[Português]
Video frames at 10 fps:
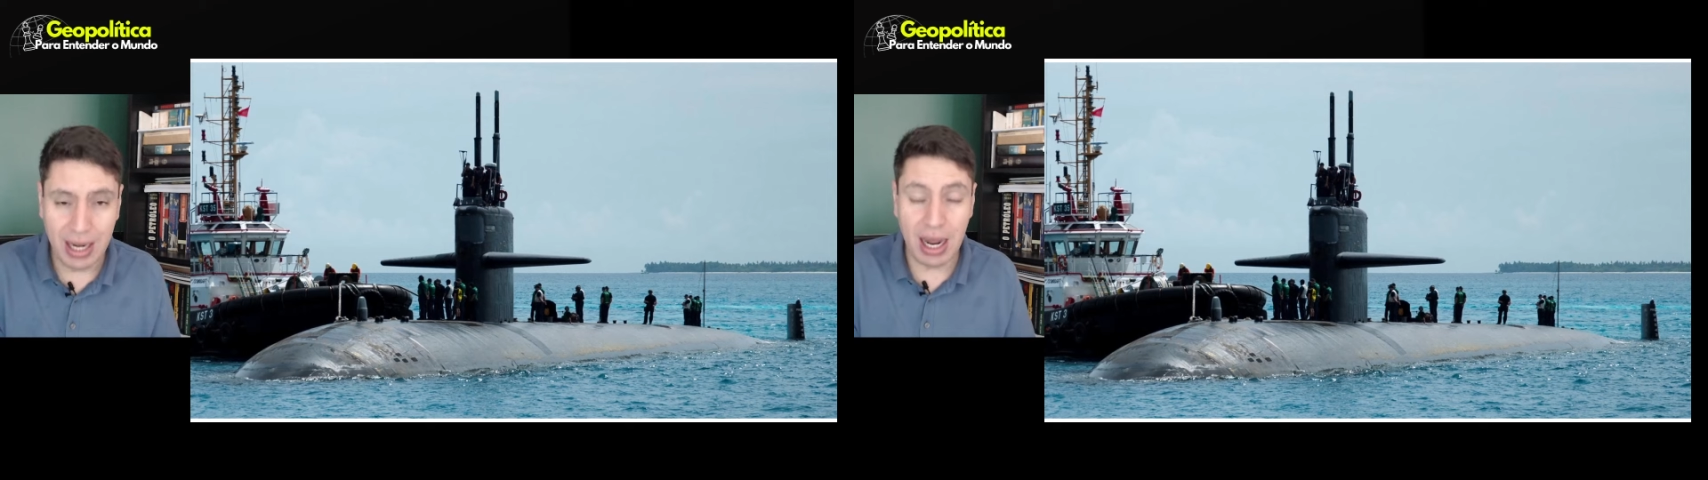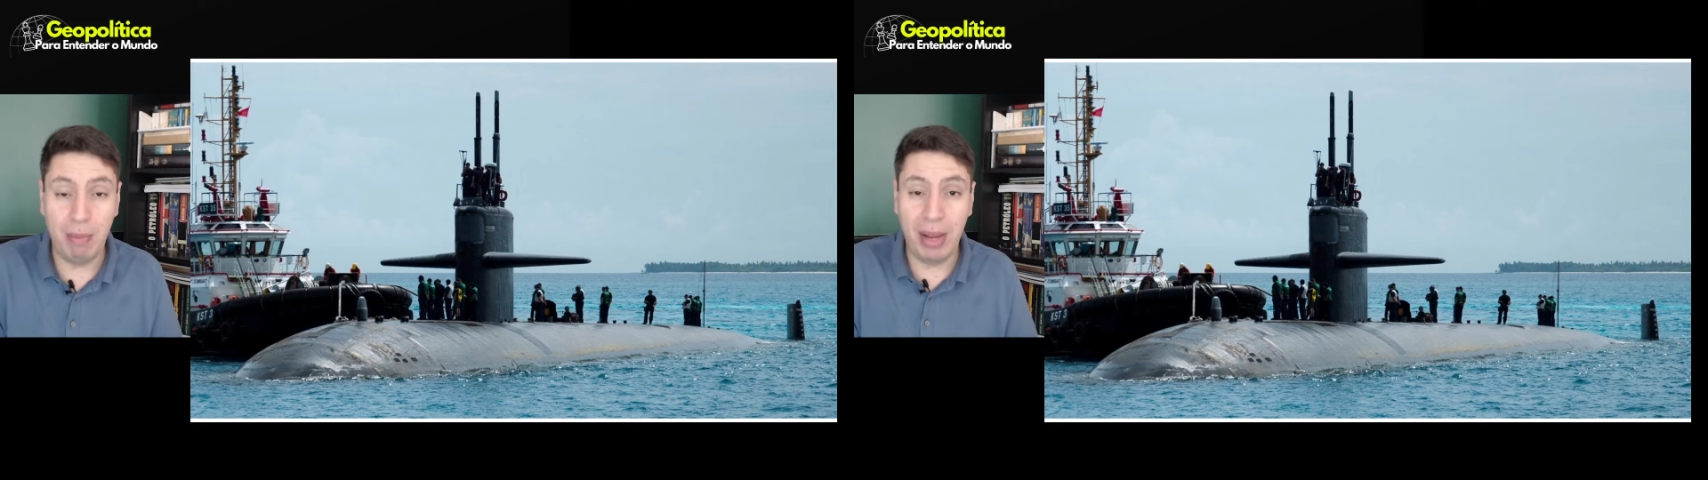
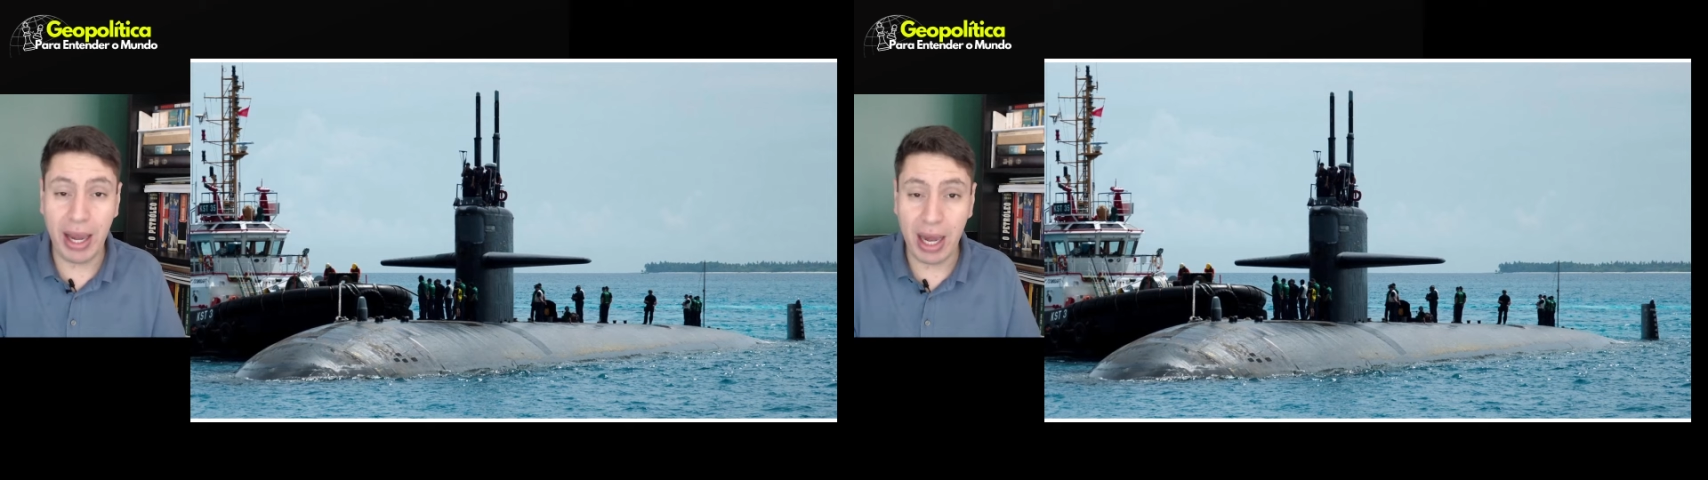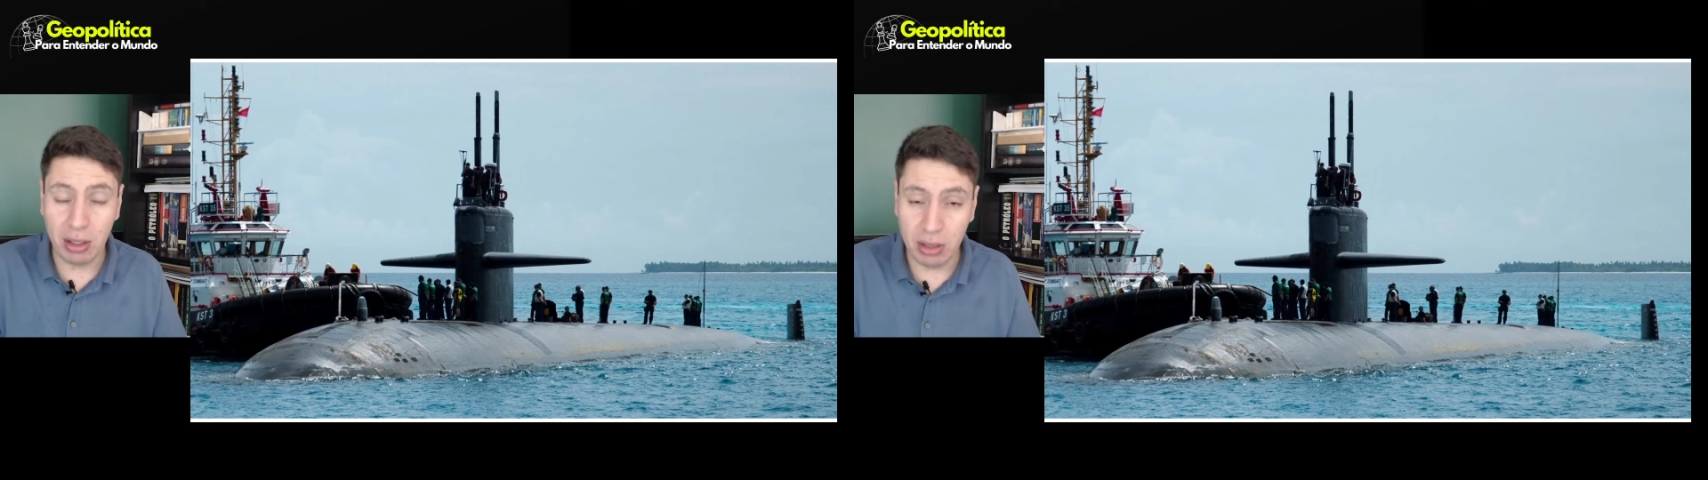na
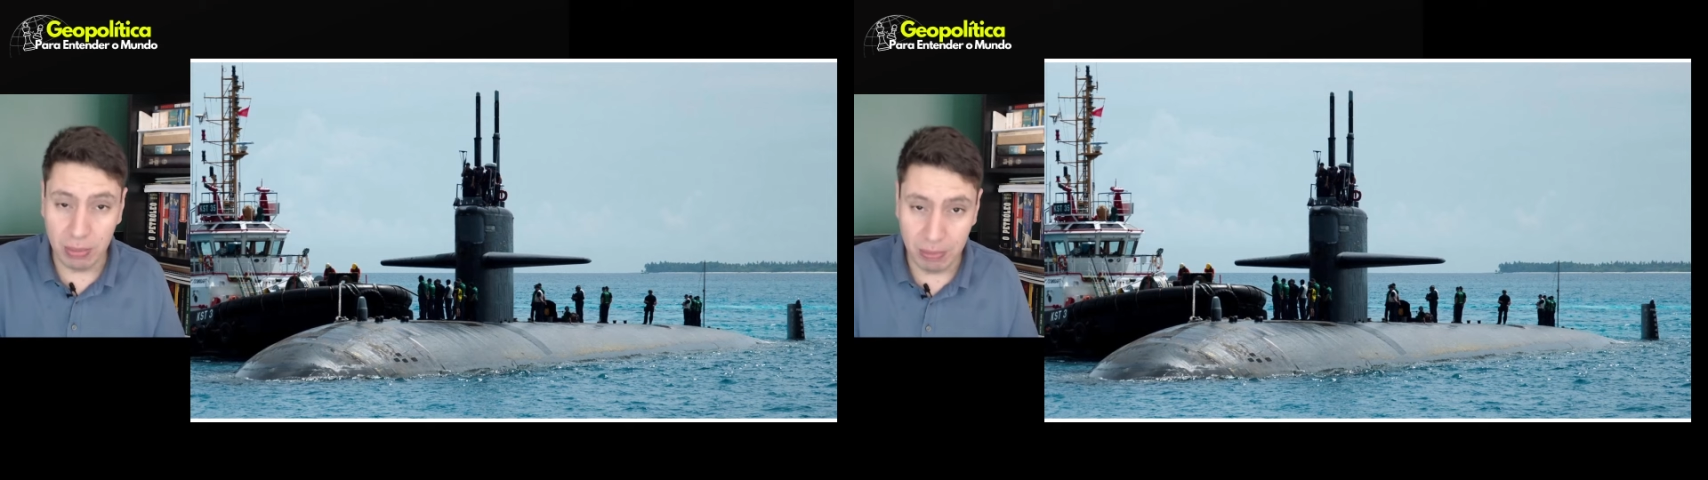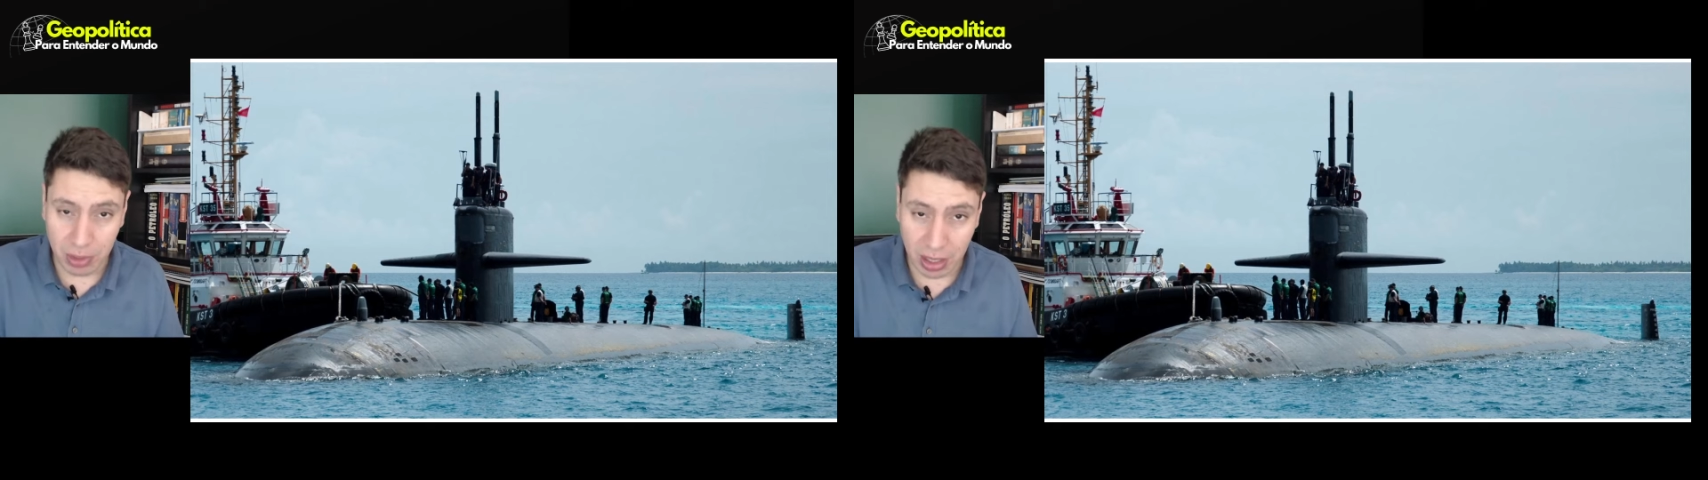América
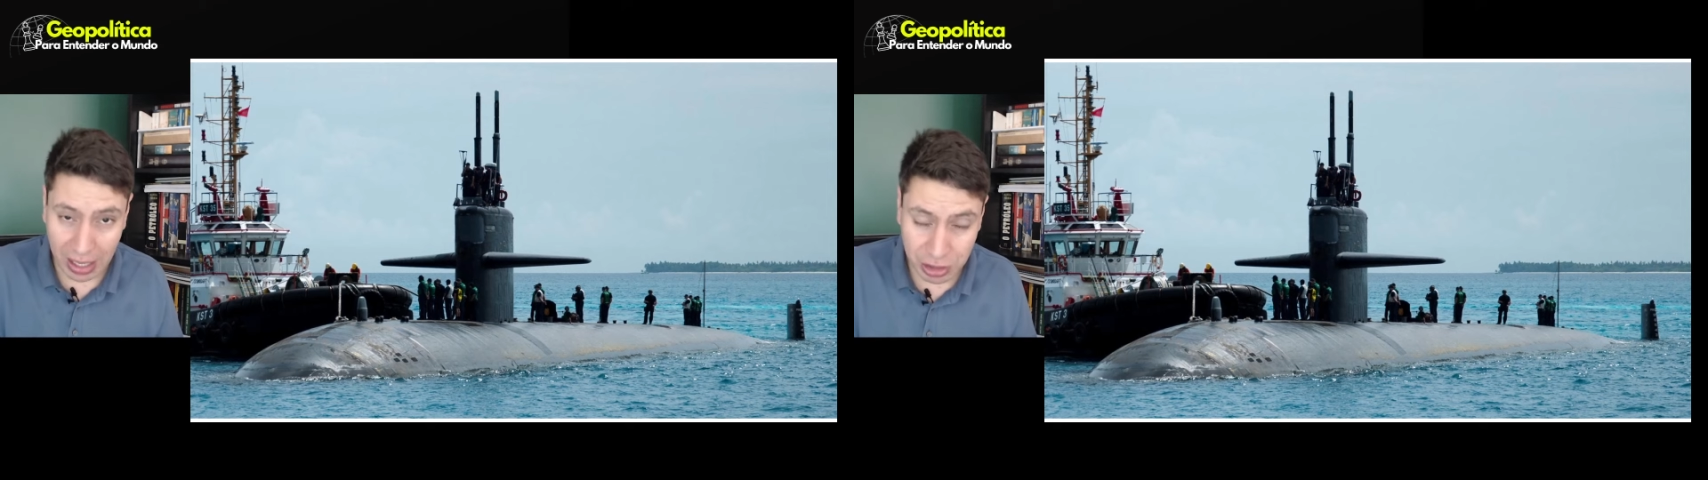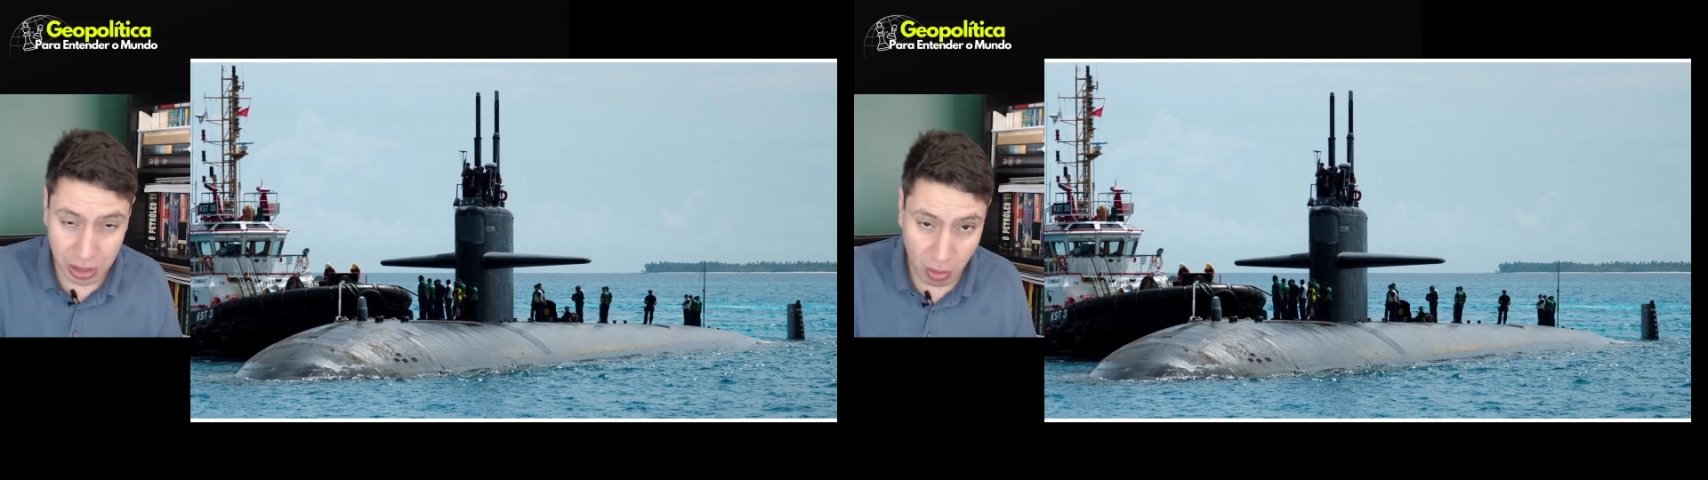
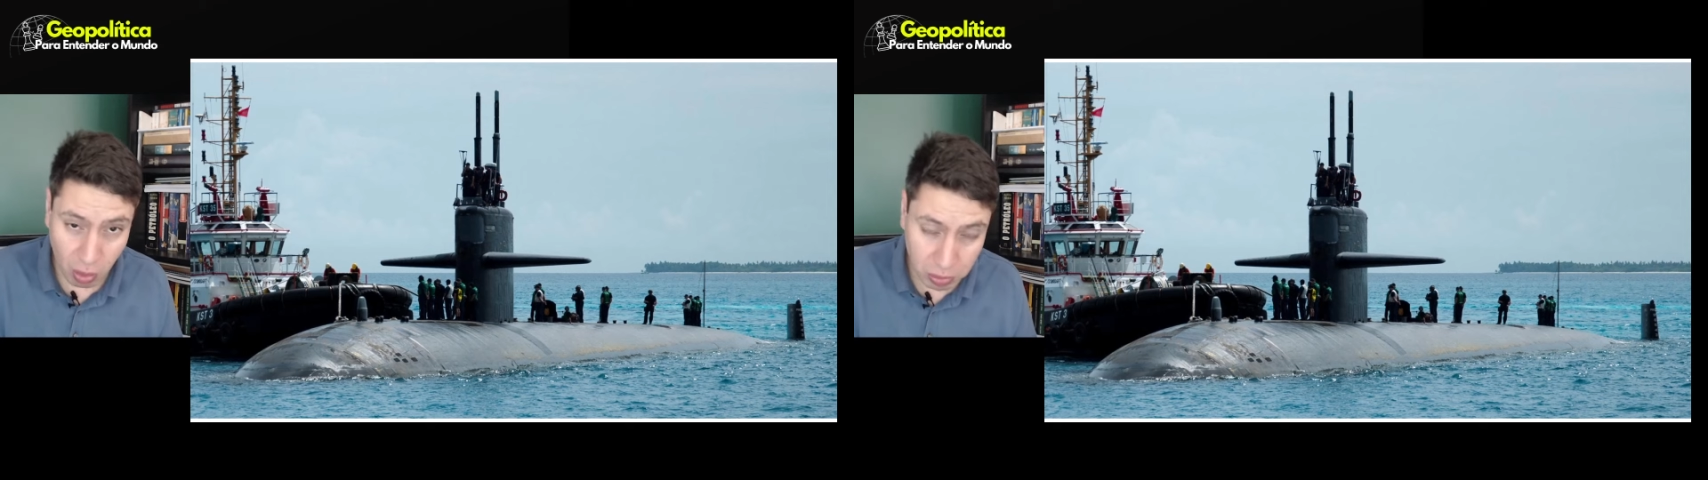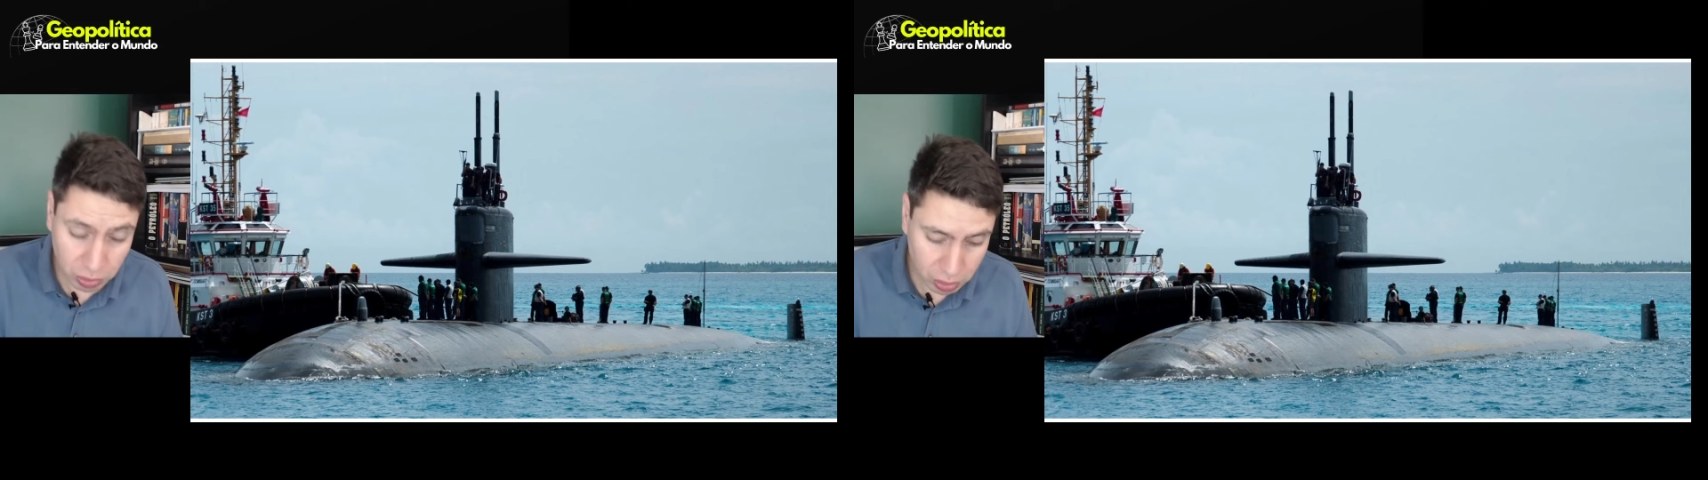Latina
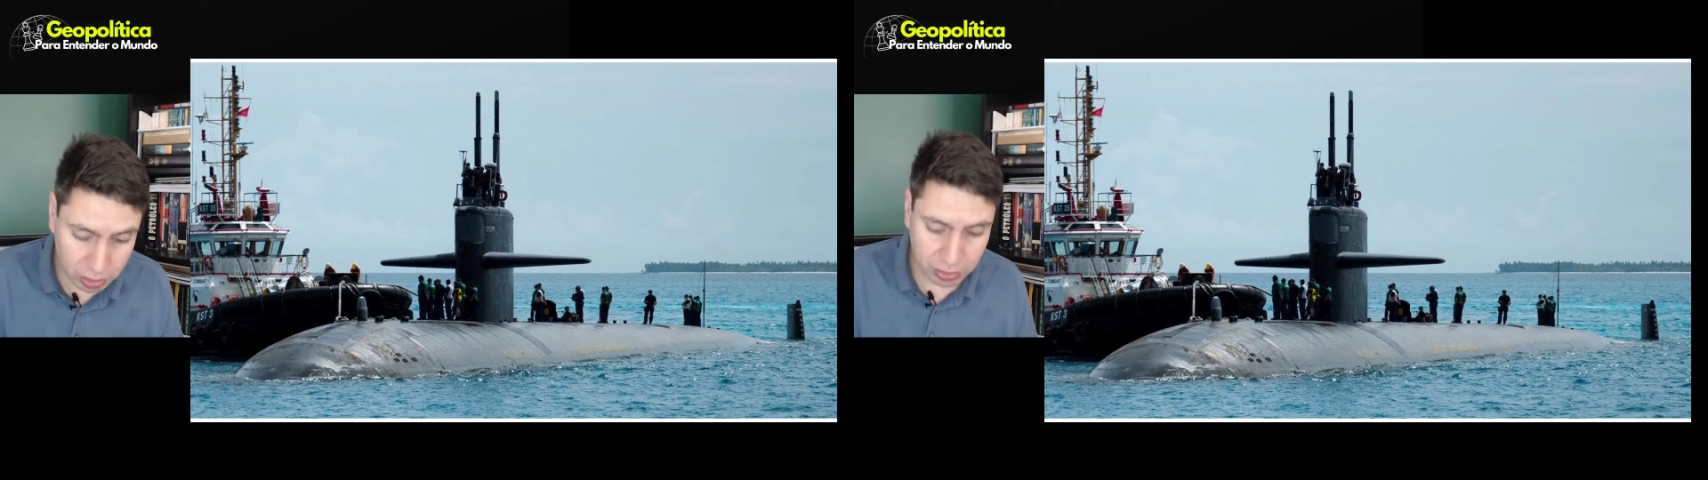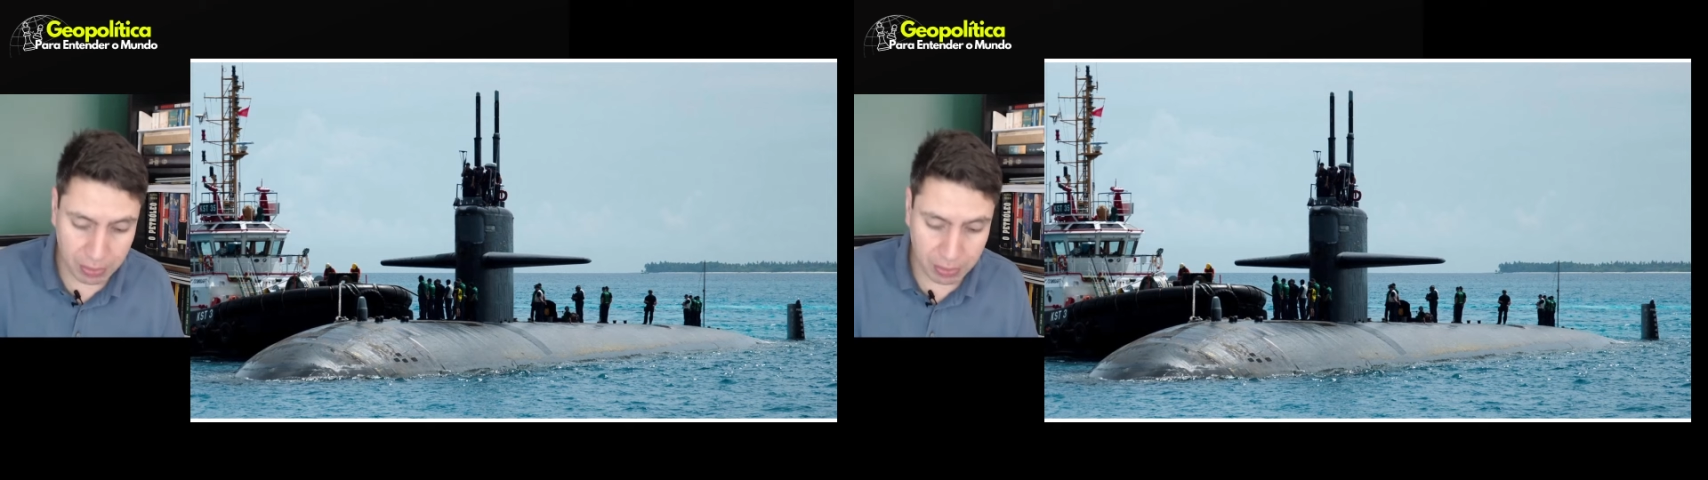como um todo.